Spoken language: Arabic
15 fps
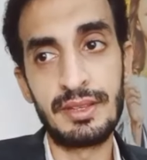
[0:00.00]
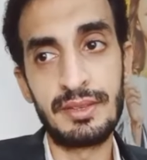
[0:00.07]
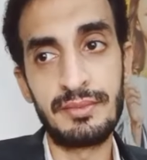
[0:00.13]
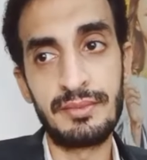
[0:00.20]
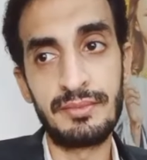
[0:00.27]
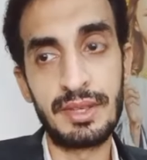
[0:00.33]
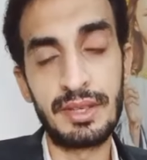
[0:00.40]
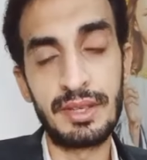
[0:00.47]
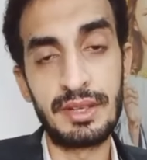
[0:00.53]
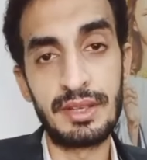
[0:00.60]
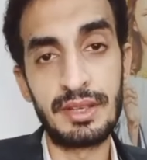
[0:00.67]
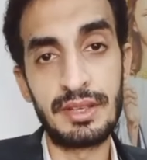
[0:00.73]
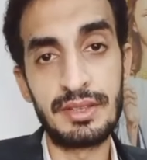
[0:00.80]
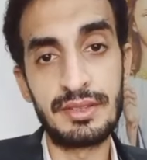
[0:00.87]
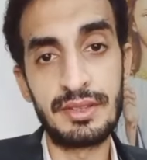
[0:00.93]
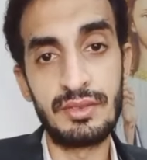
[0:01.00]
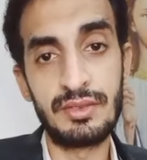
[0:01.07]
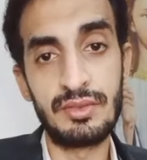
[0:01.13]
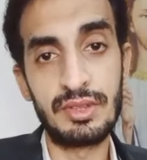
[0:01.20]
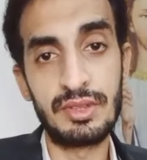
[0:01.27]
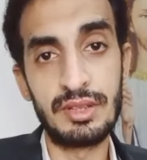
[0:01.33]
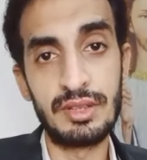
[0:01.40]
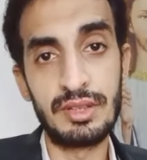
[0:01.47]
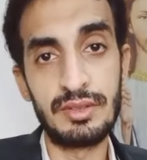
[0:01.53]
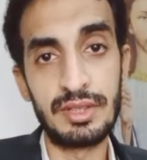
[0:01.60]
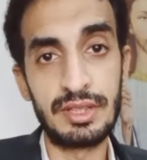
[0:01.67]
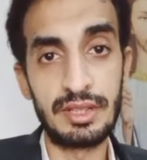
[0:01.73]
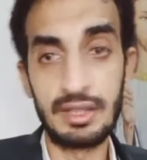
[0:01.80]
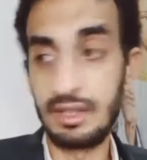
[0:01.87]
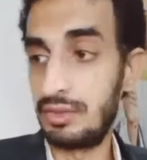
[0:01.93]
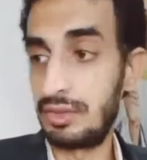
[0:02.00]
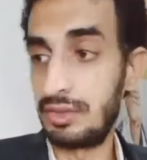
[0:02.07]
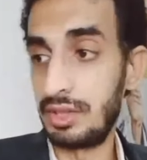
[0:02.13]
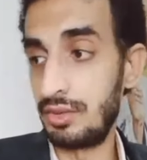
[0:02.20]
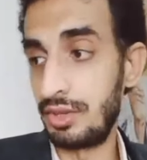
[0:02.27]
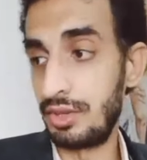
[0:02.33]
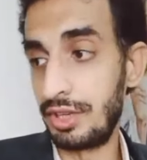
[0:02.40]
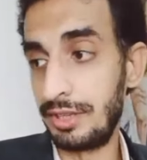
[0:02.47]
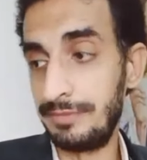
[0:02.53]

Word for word: بين هذه النقطة وتلك النقطة الأخرى